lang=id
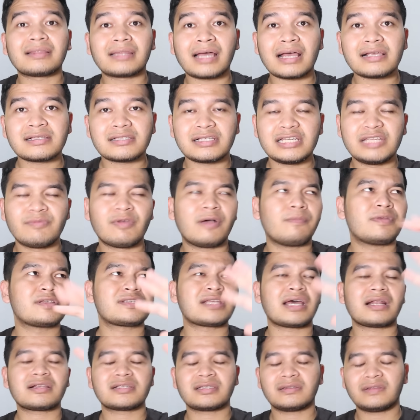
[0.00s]
atas lima
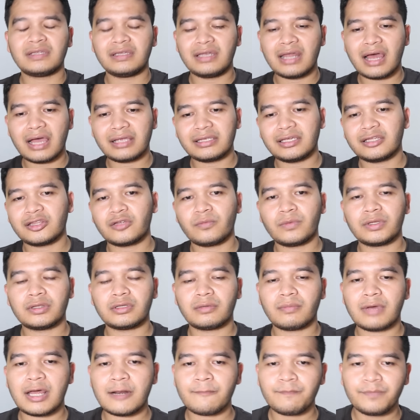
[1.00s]
besar setidaknya
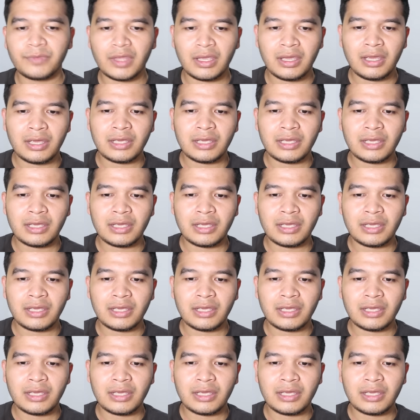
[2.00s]
teman-teman